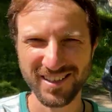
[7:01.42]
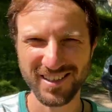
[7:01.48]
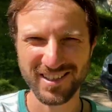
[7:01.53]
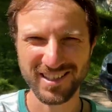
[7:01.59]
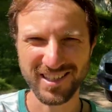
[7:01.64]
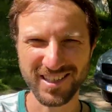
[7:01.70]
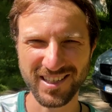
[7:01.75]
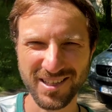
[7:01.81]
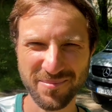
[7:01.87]

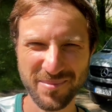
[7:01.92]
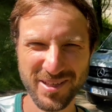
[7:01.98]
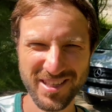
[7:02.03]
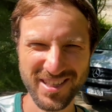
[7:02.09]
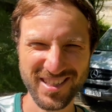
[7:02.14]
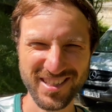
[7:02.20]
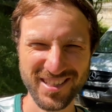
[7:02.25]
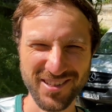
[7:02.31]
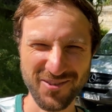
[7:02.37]
Seitdem
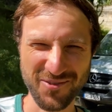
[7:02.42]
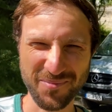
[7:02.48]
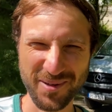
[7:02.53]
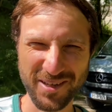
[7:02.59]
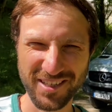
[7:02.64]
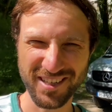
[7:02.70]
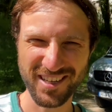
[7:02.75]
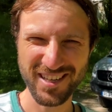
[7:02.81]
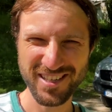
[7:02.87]
ich auf
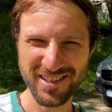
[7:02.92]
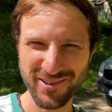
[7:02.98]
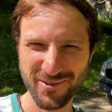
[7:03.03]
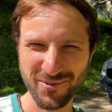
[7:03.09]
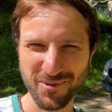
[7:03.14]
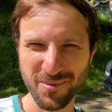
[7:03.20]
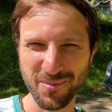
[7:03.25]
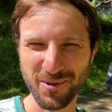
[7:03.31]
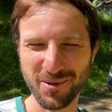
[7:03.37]
meine Reise
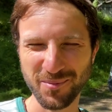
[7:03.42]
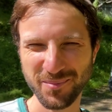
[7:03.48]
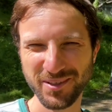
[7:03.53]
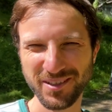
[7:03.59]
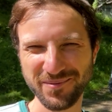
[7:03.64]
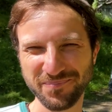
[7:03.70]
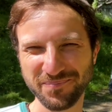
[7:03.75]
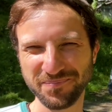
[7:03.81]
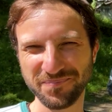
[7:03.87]
aufgebrochen bin,